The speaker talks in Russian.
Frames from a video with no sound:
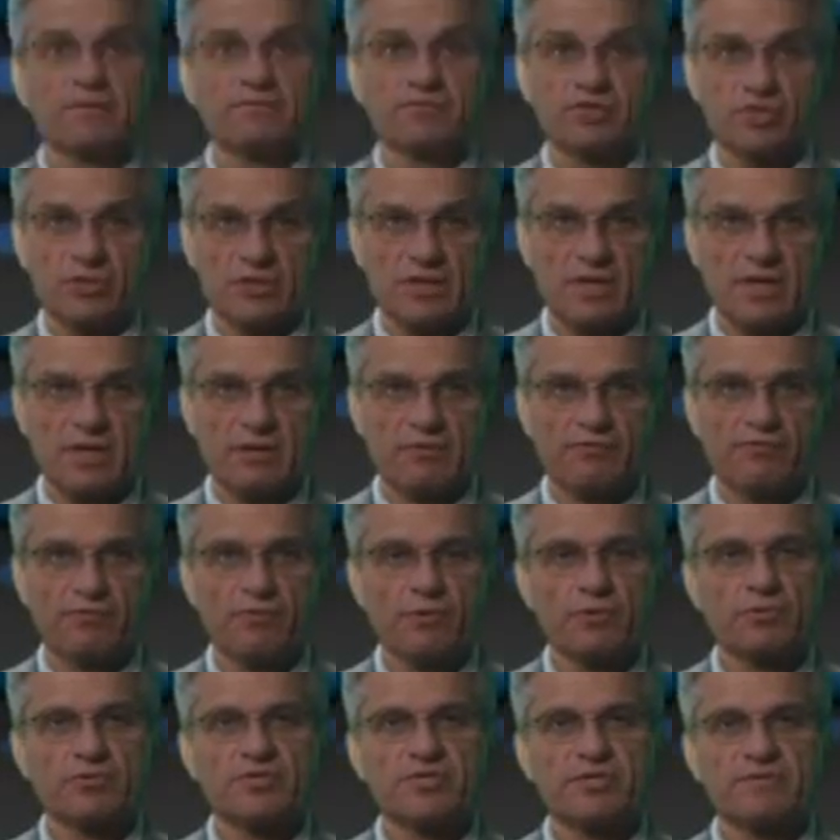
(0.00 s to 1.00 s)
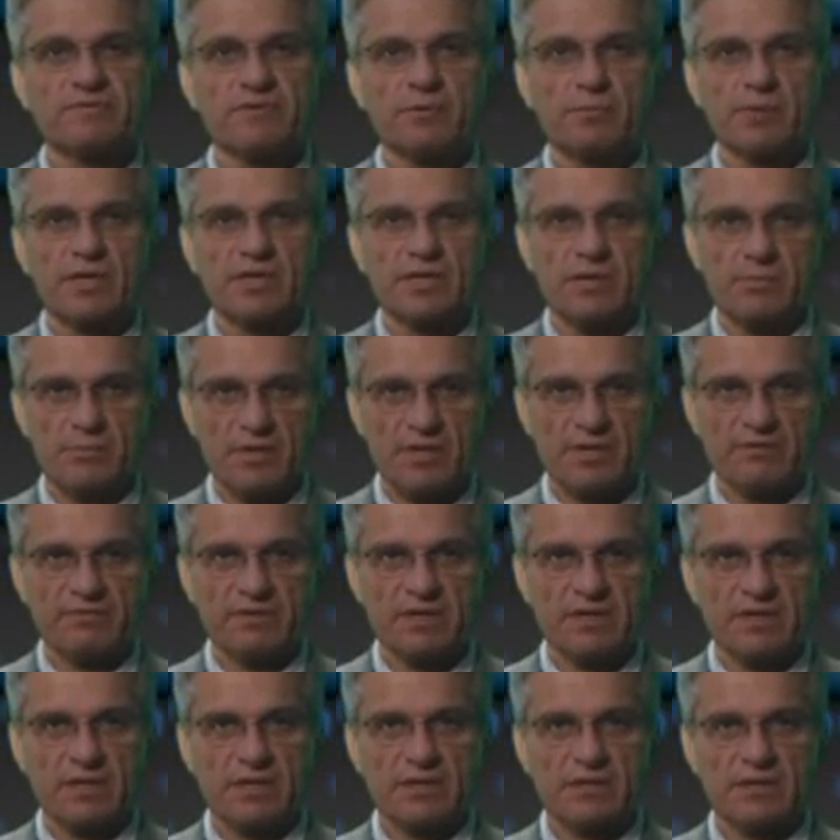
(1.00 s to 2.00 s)
Вчера в фокусе внимания
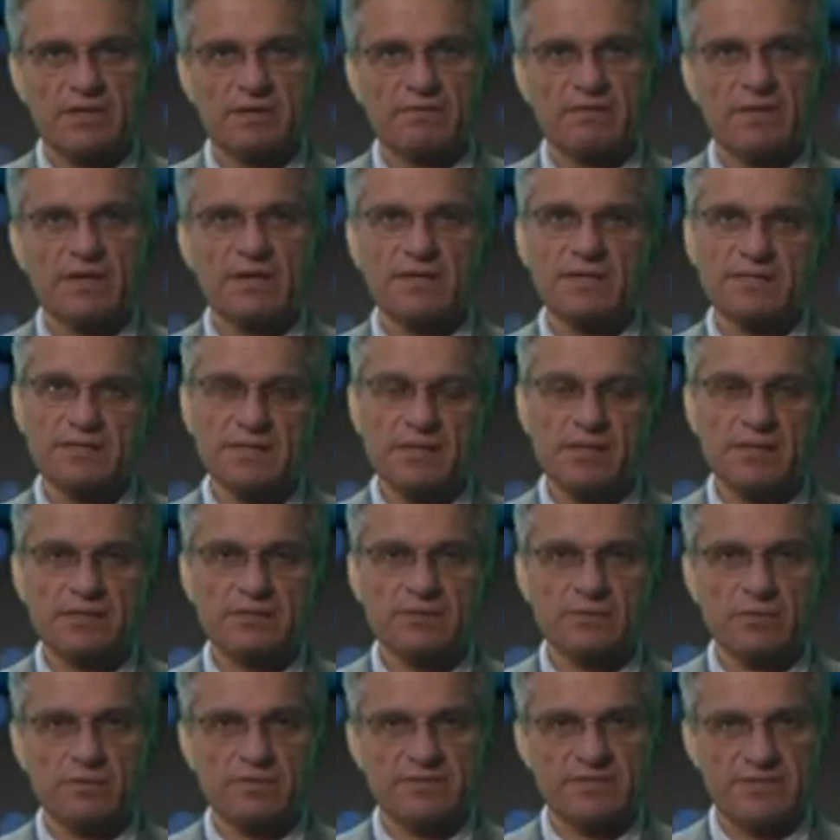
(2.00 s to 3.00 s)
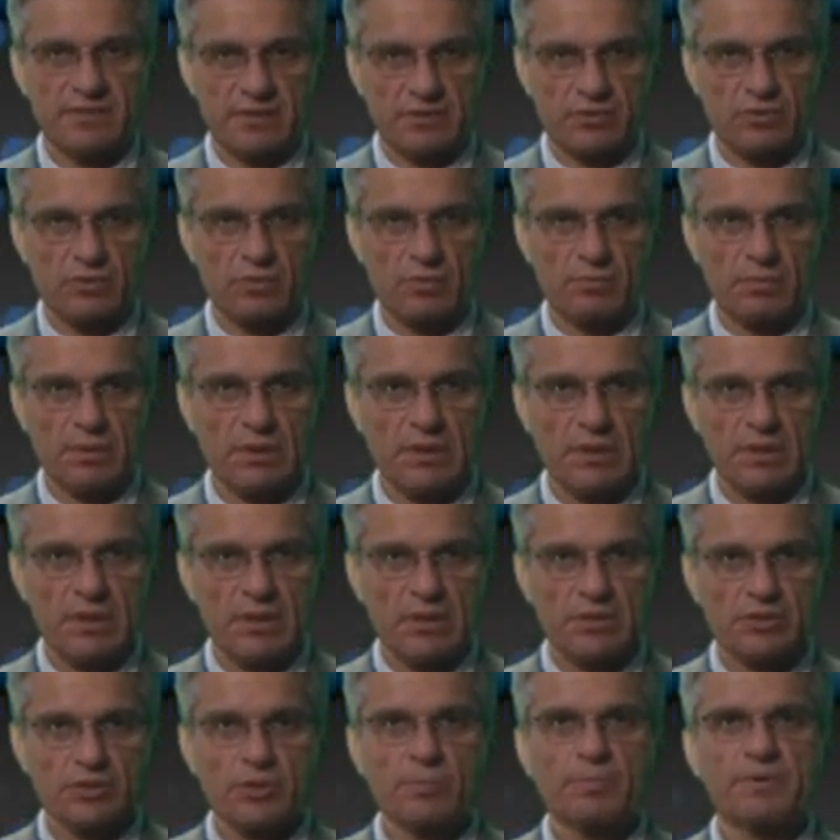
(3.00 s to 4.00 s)
мировых рынков оказалась новость о том,
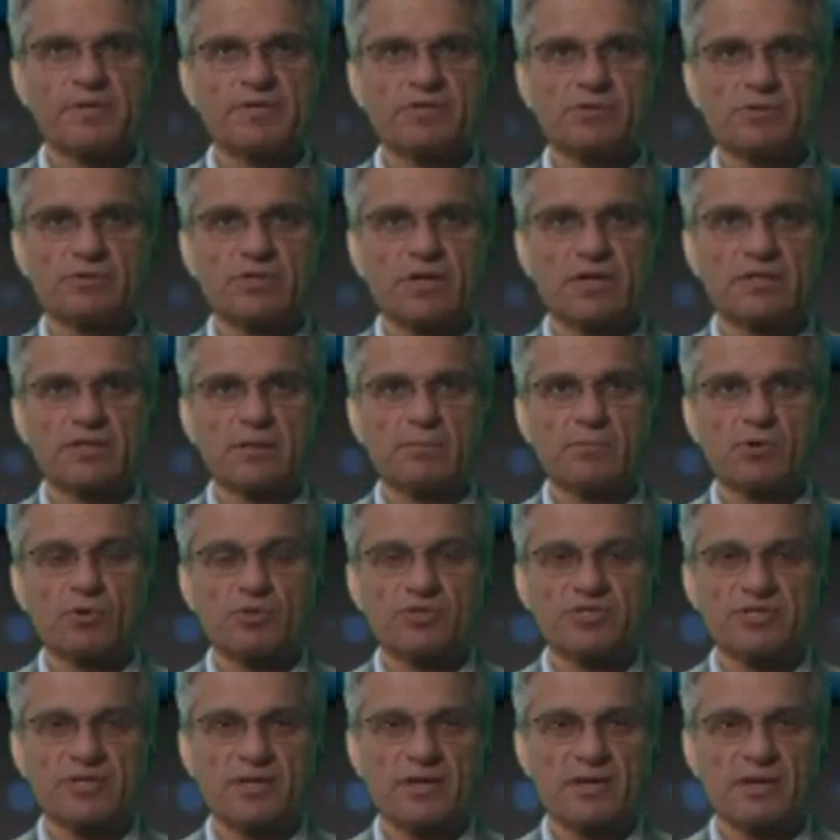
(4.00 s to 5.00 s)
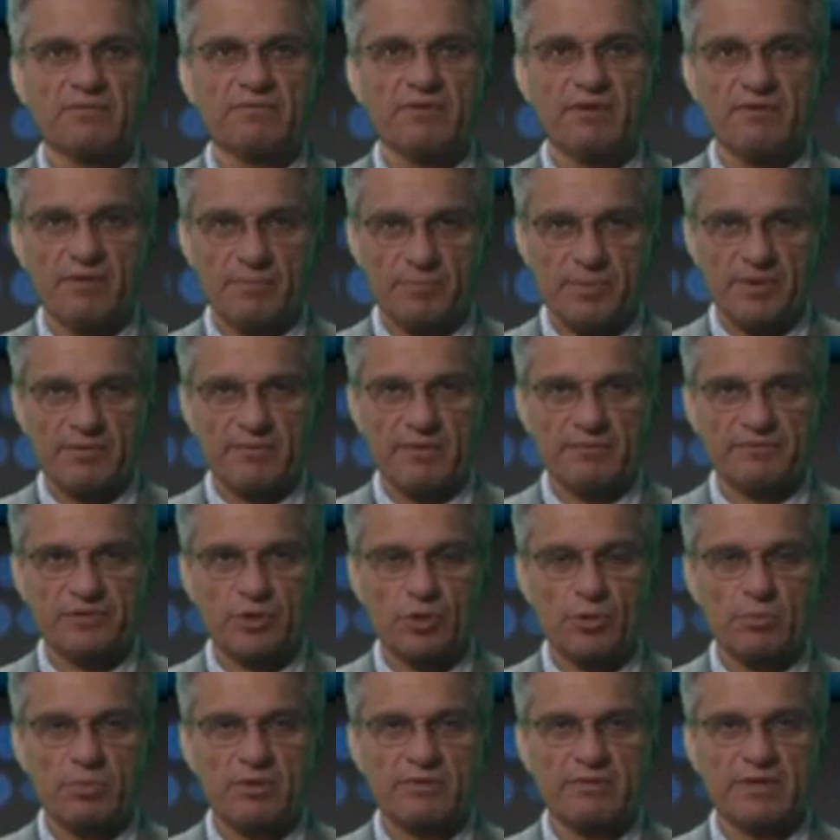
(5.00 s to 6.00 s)
что по результатам роста ВВП во
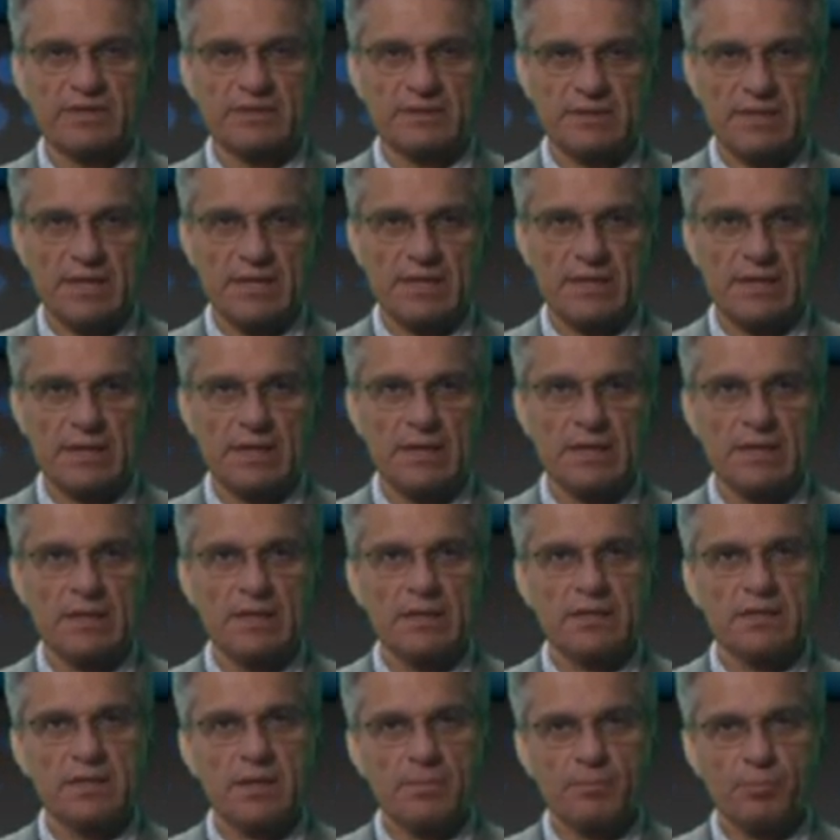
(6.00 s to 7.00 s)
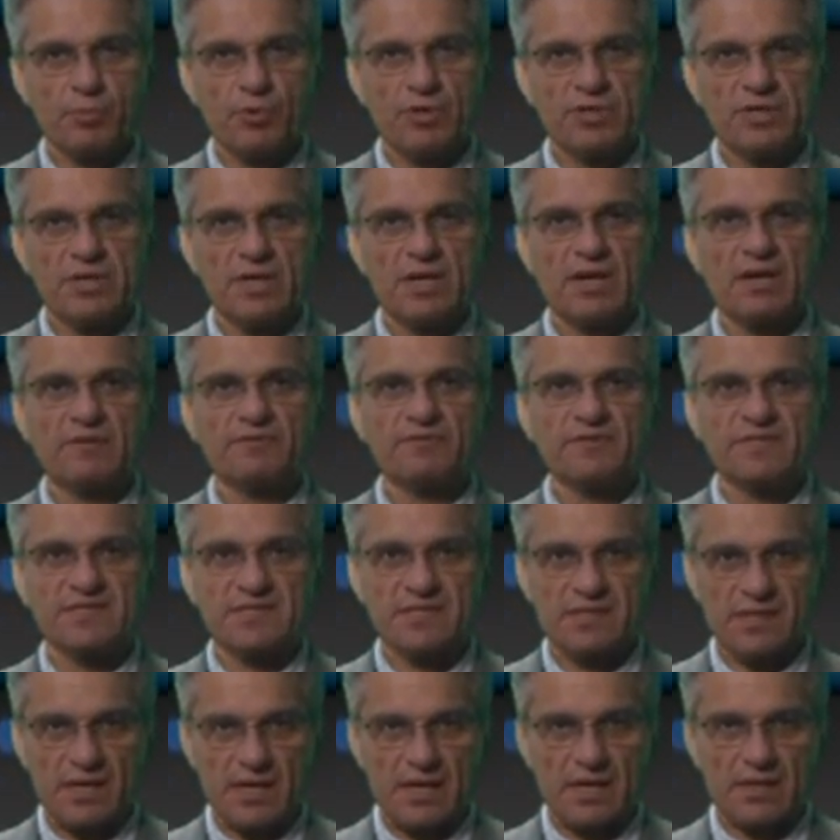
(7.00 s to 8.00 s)
втором квартале Япония
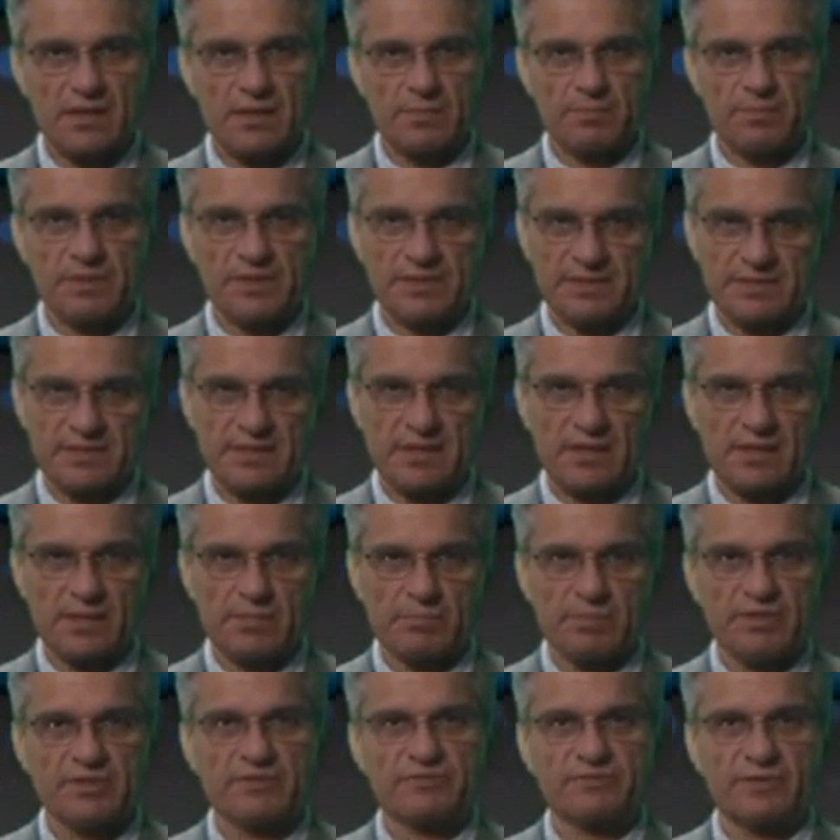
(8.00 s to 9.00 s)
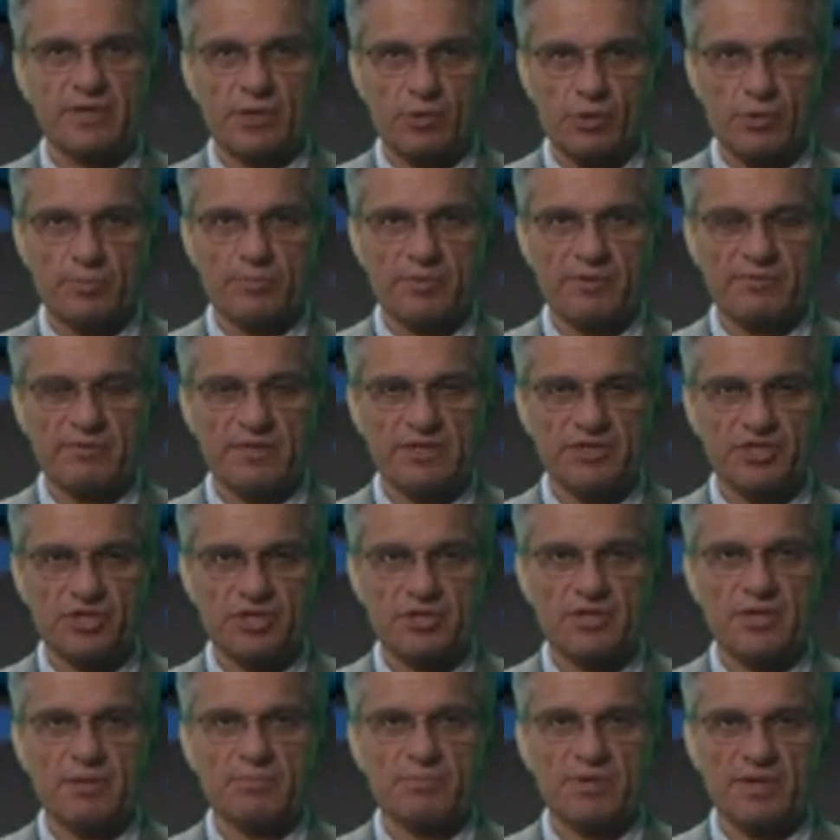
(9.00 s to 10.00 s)
официально перестала быть второй по
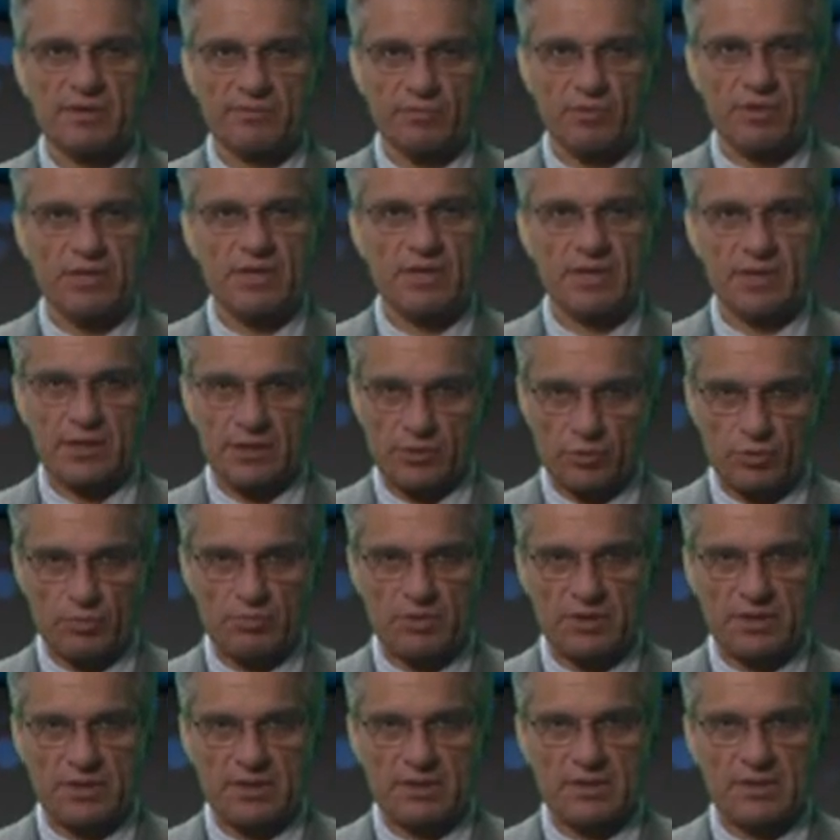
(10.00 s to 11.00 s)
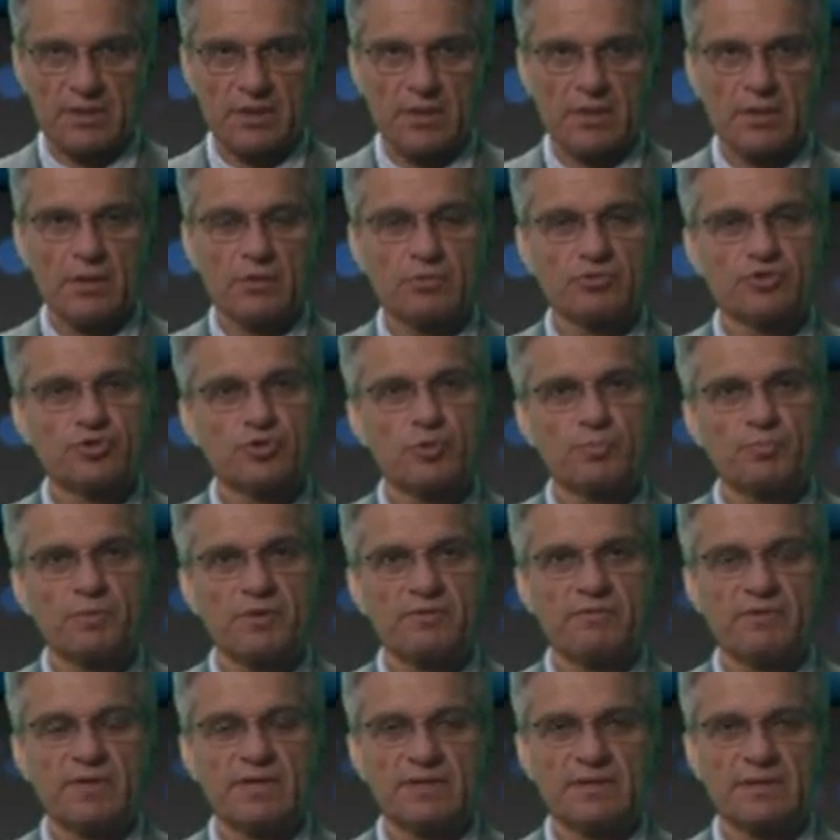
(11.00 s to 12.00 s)
величине мировой экономикой,
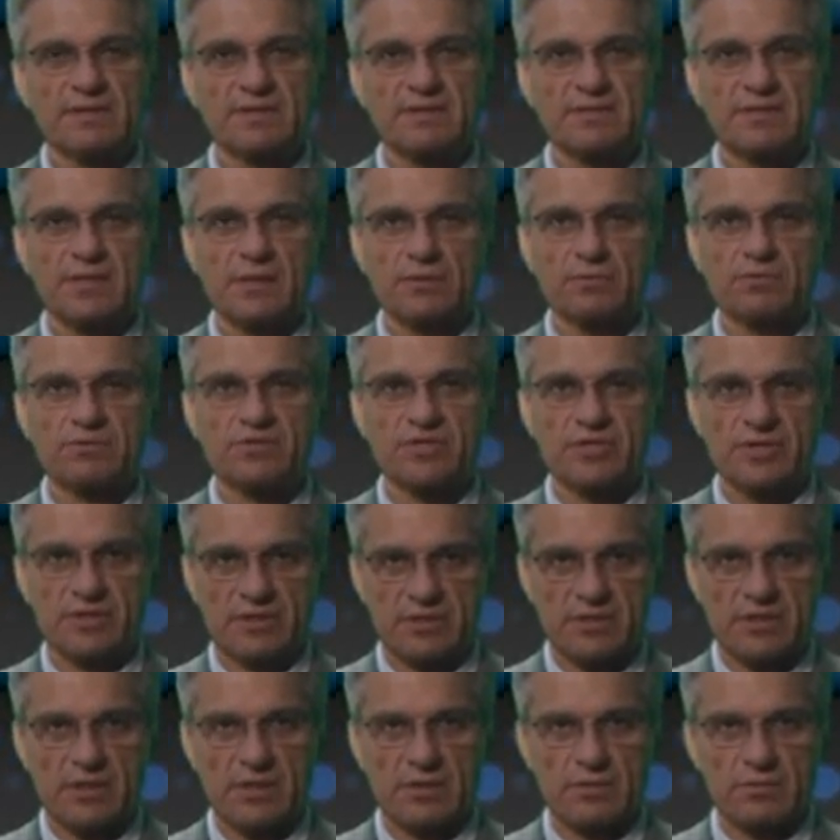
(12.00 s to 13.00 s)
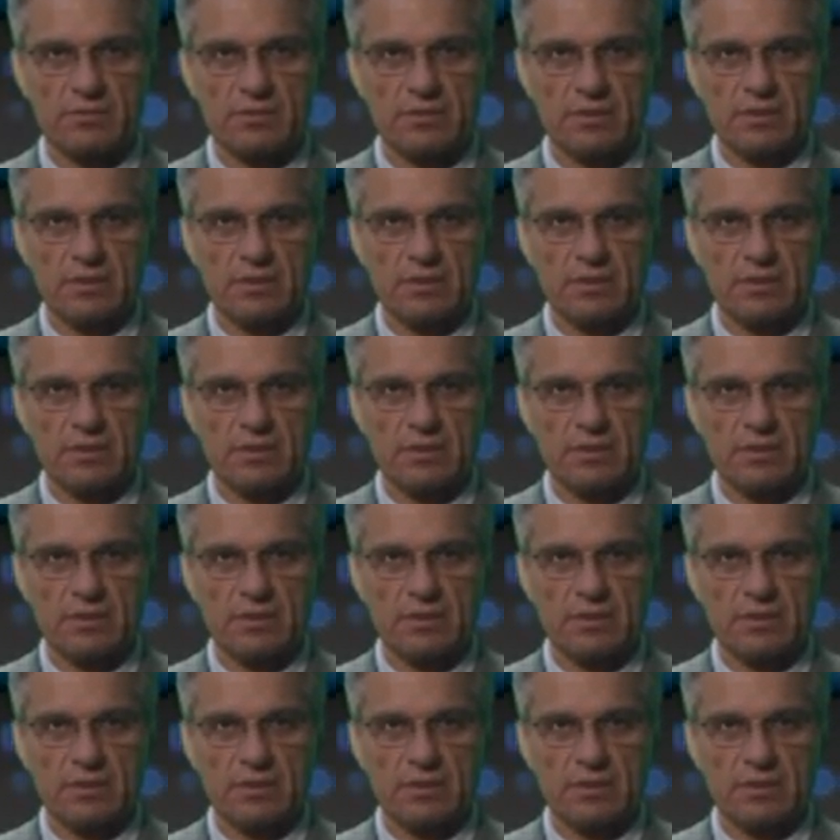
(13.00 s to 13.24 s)
уступив этот статус Китаю.